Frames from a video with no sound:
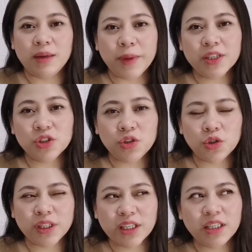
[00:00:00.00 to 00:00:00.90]

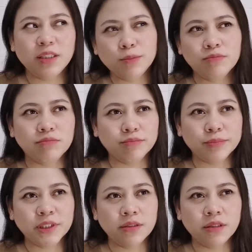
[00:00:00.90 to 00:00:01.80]
medyo naging
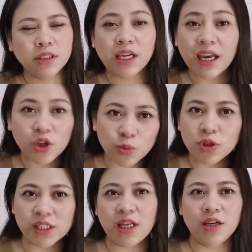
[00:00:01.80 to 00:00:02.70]
naglaylo
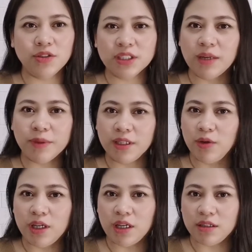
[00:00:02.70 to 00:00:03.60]
muna tayo sa
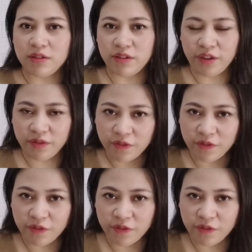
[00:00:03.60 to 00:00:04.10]
paggawa ng